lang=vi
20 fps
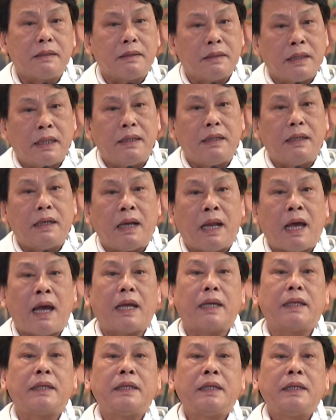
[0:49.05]
định
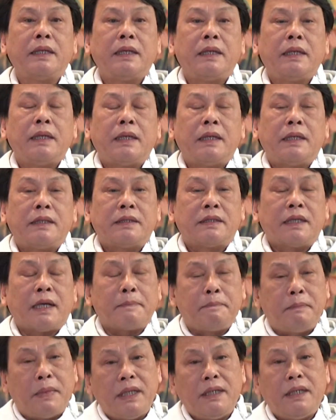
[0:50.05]
lại,
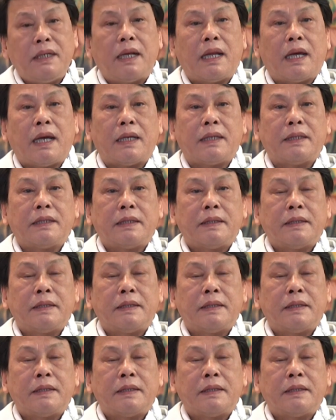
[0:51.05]
xác minh lại